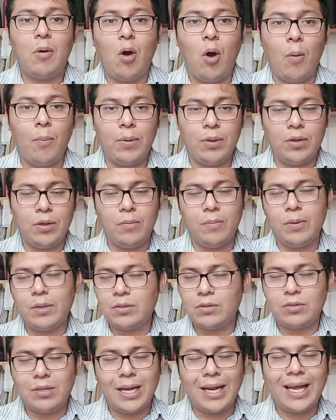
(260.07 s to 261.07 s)
Opinión
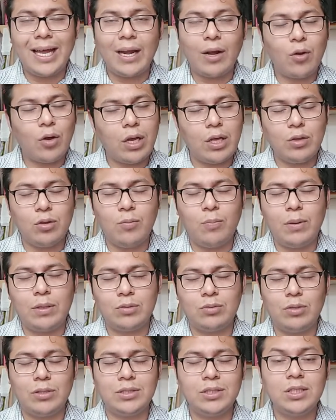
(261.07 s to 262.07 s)
personal, creo que no
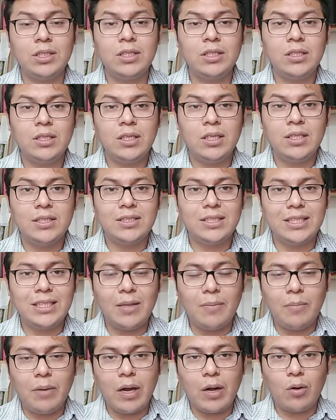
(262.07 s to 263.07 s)
pasó así. Sin
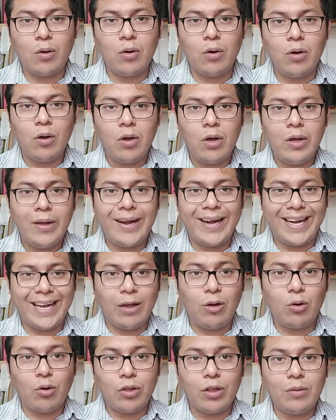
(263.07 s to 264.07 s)
embargo,
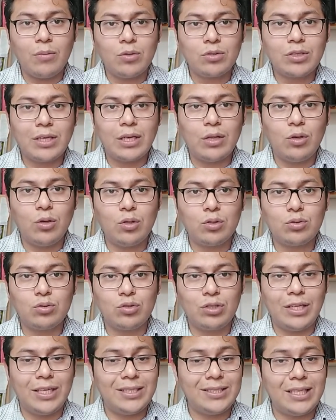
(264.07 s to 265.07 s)
recordemos que Dios
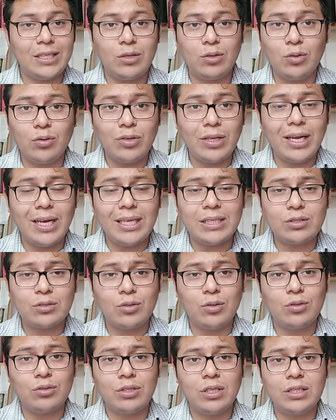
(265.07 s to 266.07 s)
utiliza todas las
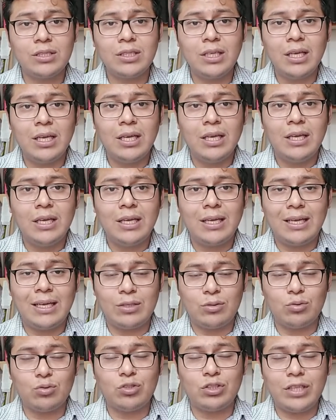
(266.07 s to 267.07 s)
cosas que
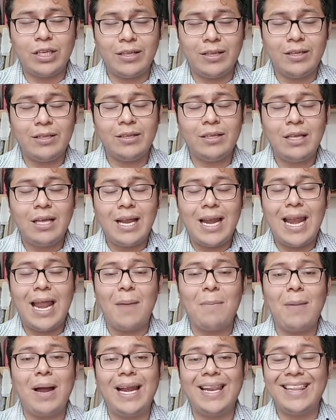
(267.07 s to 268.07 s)
suceden,
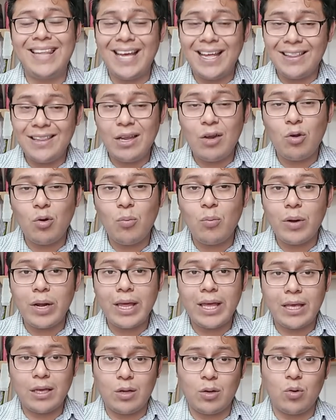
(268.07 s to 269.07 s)
la maldad del
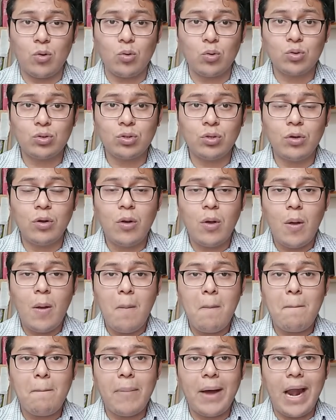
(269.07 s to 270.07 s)
hombre incluso,
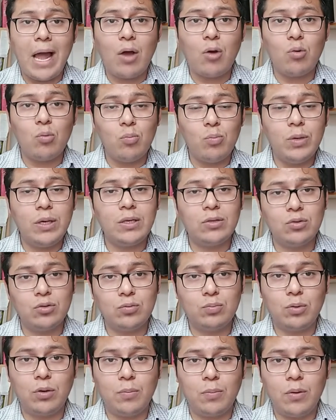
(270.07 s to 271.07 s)
para cumplir
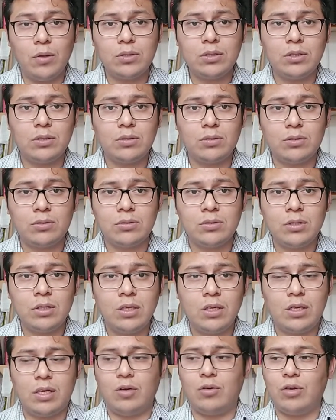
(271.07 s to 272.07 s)
sus propósitos.
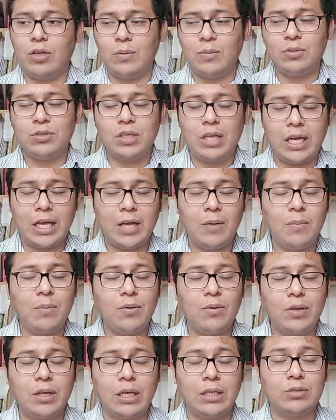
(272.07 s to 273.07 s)
Recordemos el
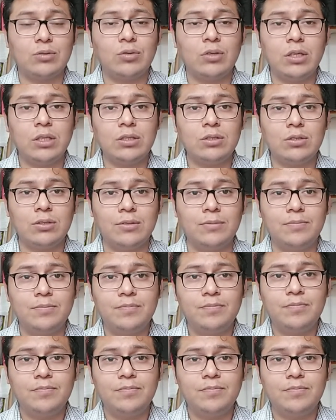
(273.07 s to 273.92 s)
ejemplo de Jesucristo.